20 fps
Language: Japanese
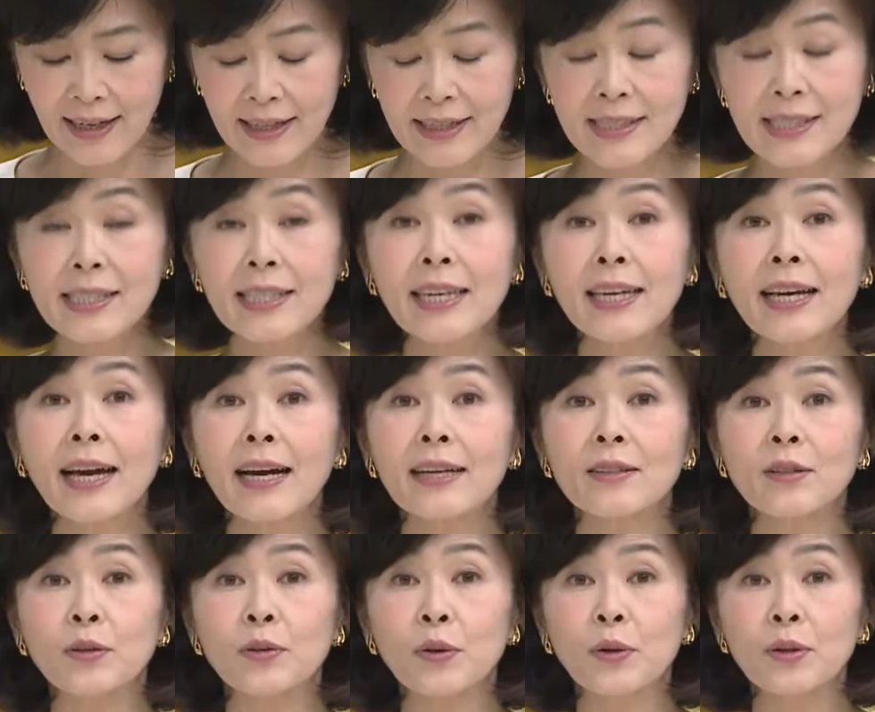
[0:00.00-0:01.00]
市議会
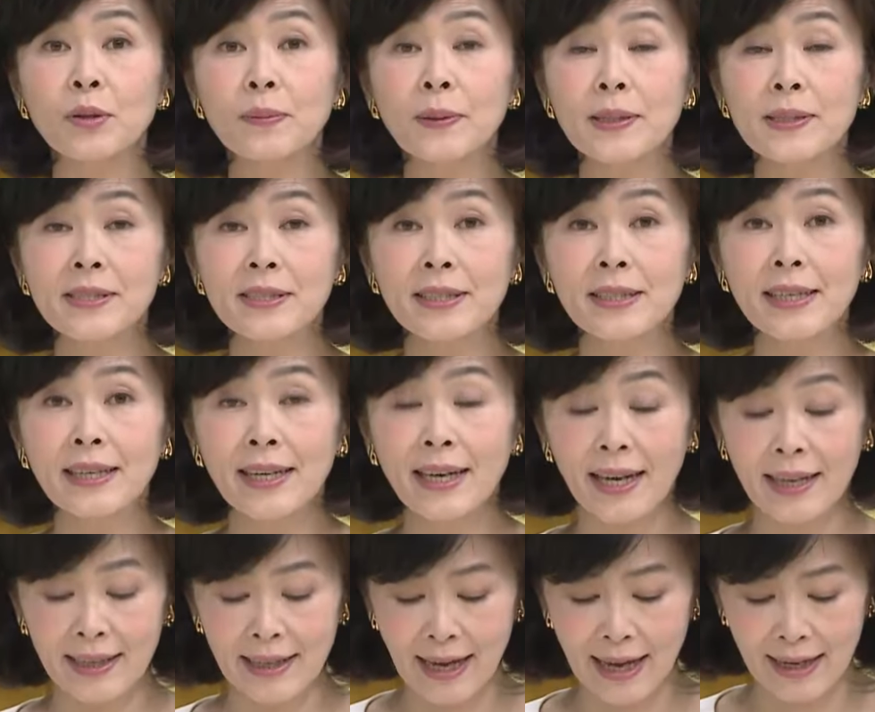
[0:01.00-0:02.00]
の特別委員
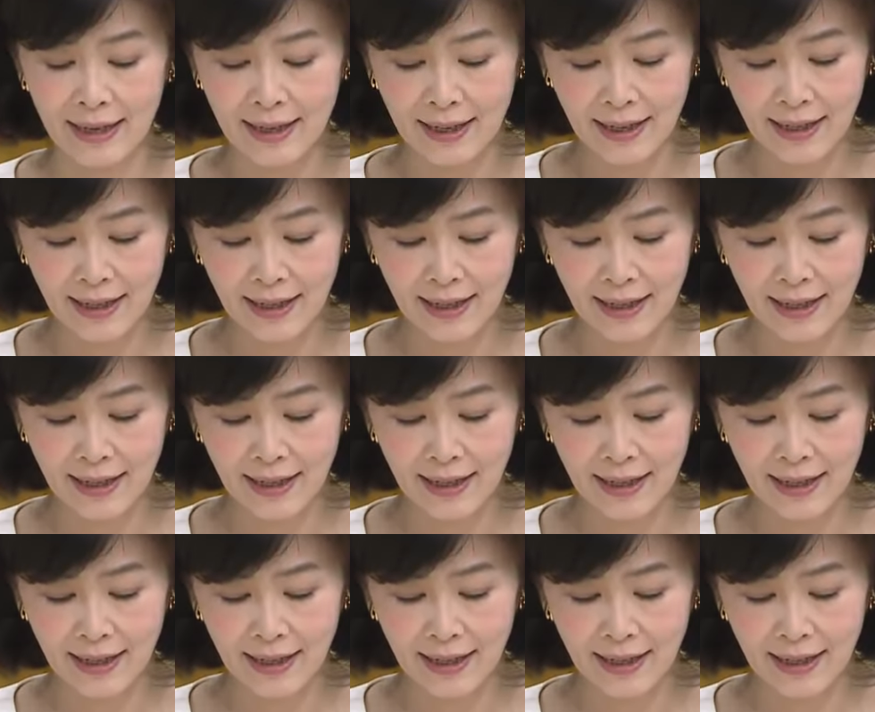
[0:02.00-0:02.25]
会が